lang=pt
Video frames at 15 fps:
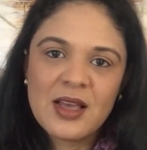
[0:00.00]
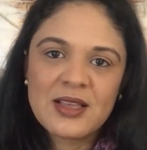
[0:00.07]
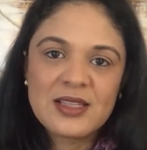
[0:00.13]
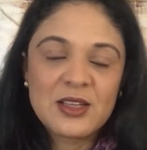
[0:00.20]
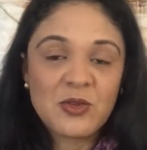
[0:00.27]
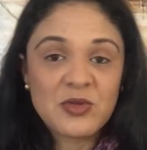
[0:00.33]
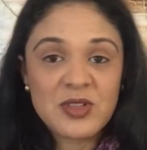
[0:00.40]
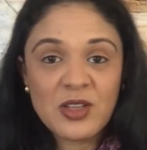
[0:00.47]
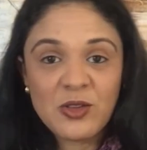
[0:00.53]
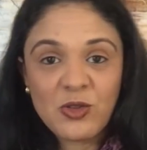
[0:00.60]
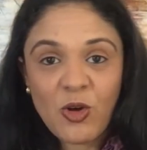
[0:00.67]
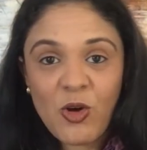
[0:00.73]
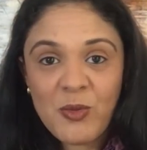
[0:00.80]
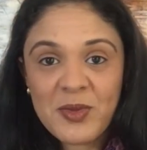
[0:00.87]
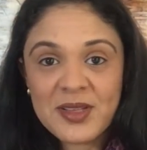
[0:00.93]
são
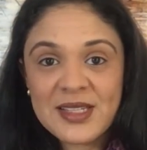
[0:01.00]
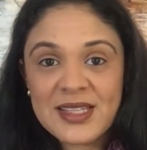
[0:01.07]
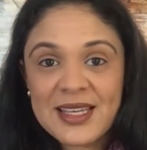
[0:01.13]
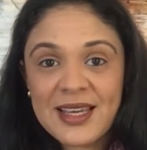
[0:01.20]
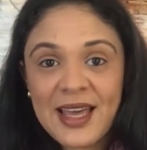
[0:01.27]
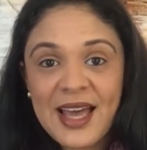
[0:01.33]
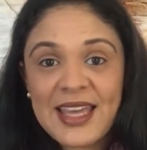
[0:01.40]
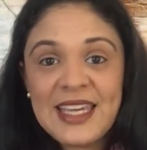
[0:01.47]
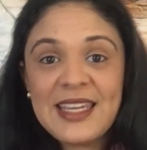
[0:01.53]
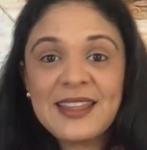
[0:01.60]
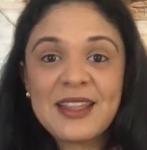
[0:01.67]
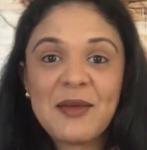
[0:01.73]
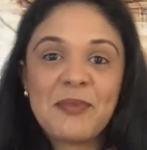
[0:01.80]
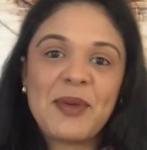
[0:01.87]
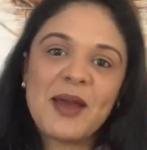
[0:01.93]
sintomas que
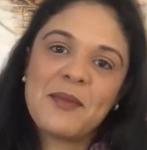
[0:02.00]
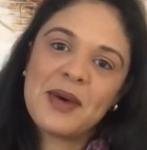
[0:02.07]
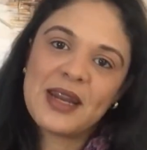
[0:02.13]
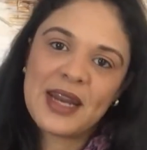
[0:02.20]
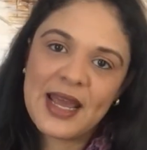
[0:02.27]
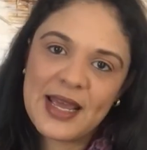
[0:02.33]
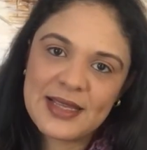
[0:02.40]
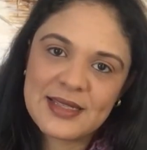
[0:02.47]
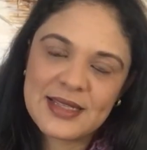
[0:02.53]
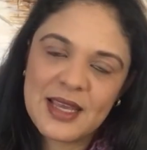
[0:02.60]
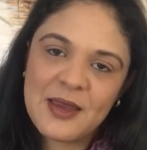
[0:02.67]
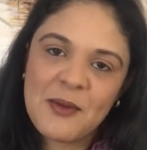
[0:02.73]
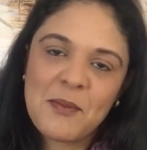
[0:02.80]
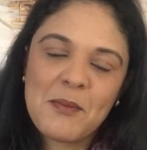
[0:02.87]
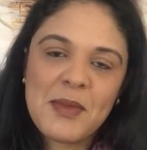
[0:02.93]
ainda permanecem